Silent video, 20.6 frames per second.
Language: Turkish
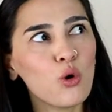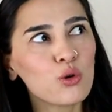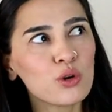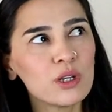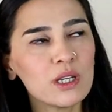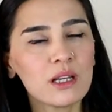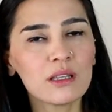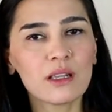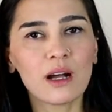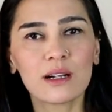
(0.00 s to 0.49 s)

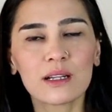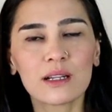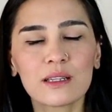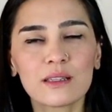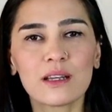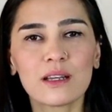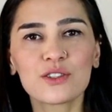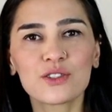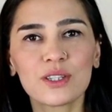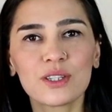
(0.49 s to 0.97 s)
okuyan
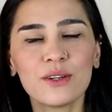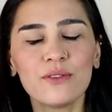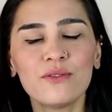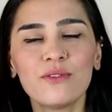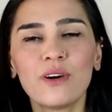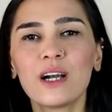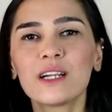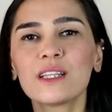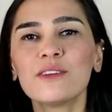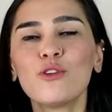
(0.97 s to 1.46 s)

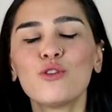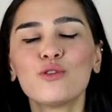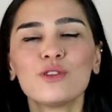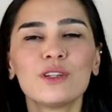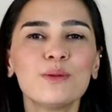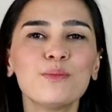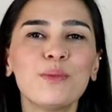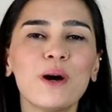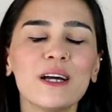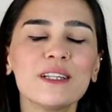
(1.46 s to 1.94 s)
arkadaşlarım vardı ve
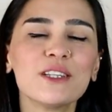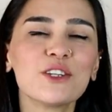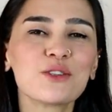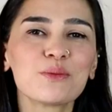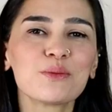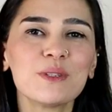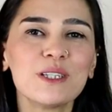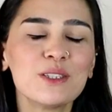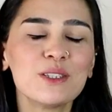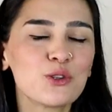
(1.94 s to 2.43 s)
onların
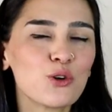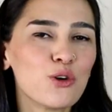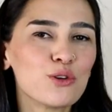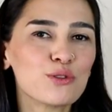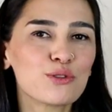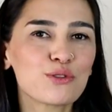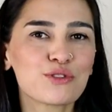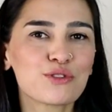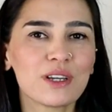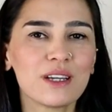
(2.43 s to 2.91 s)
paylaşımlarını
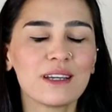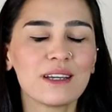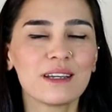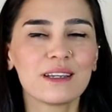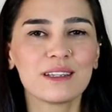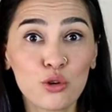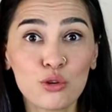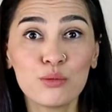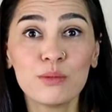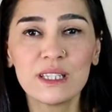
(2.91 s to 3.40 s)

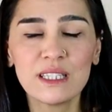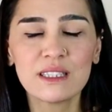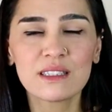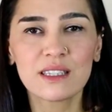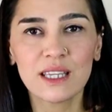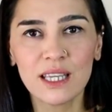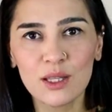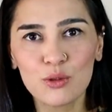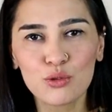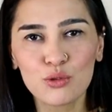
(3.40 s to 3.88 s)
gördükçe okuma
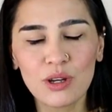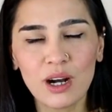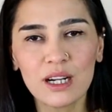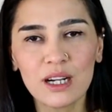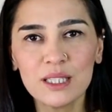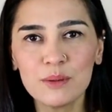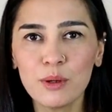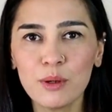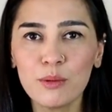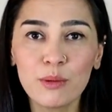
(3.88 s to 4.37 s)
isteği
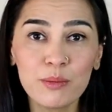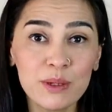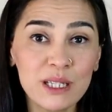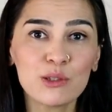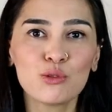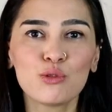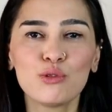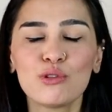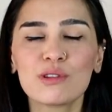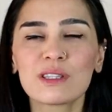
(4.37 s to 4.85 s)
duyardım ama
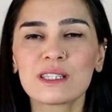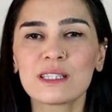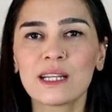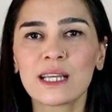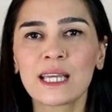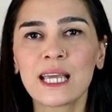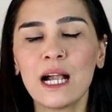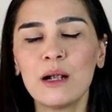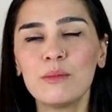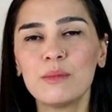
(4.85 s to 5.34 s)
bir türlü
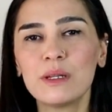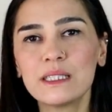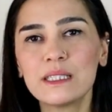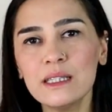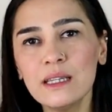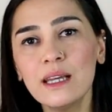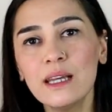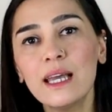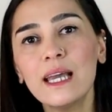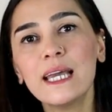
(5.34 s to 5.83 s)
sıra
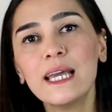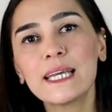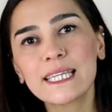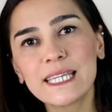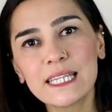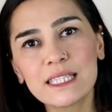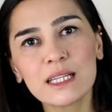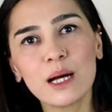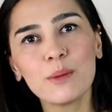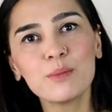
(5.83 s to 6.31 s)
gelmedi.
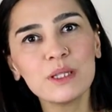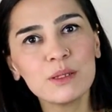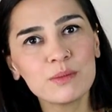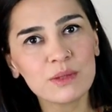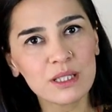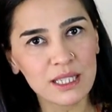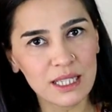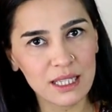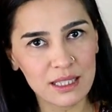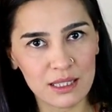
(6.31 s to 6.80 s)

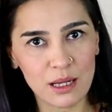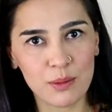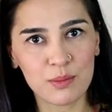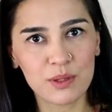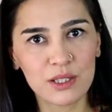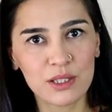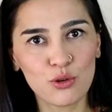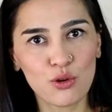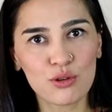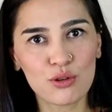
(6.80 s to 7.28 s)
Kitaplığımda da
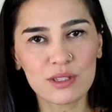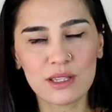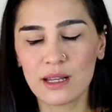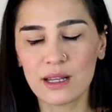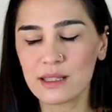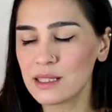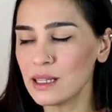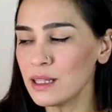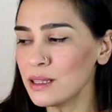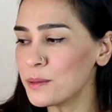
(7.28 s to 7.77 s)
kitapları yok
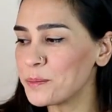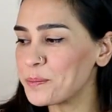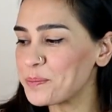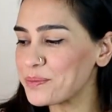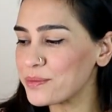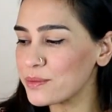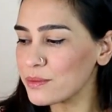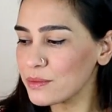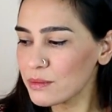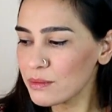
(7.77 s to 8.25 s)
zaten.
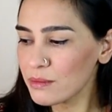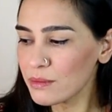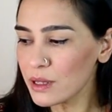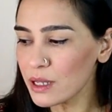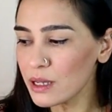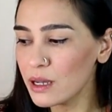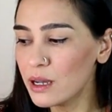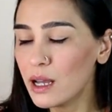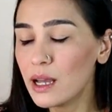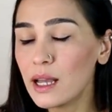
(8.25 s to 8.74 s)

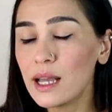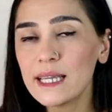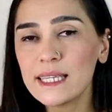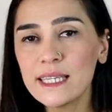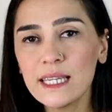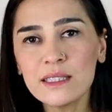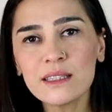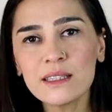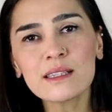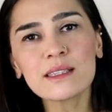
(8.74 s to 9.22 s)

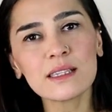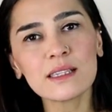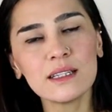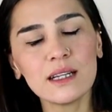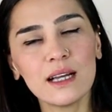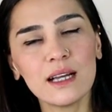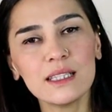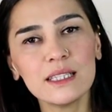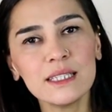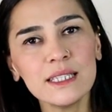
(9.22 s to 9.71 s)
Yanık
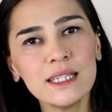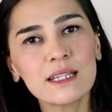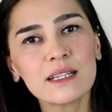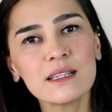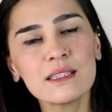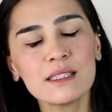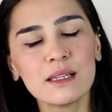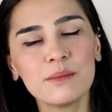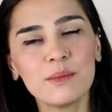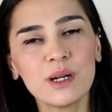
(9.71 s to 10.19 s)
sarayları
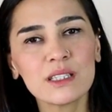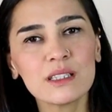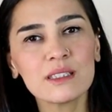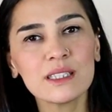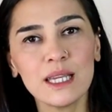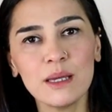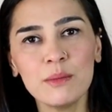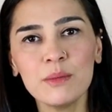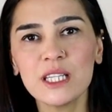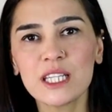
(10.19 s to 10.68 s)
yakın zamanda
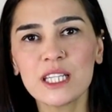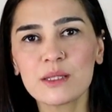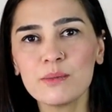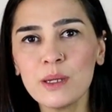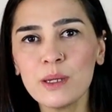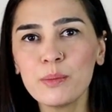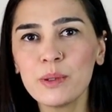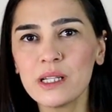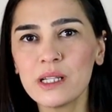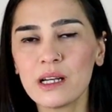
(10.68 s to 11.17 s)
temin
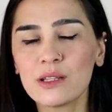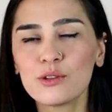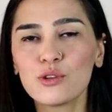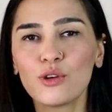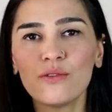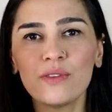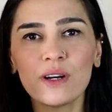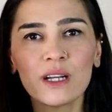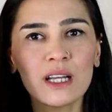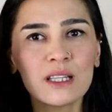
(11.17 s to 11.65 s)
etmeyi
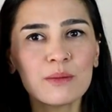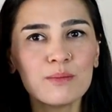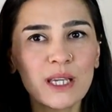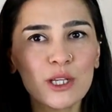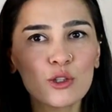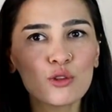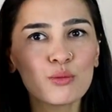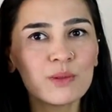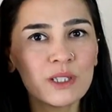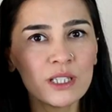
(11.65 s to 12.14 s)
planlıyorum. Fakat
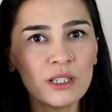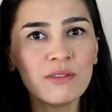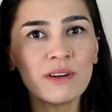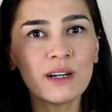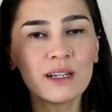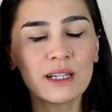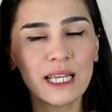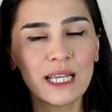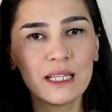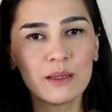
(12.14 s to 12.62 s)
mektupları
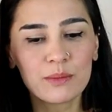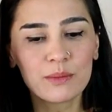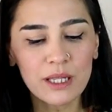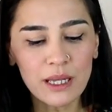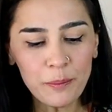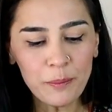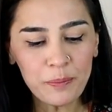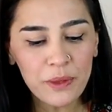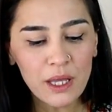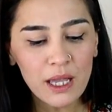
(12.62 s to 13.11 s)
var
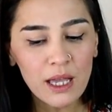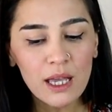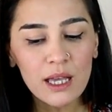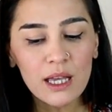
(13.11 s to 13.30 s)
elimde.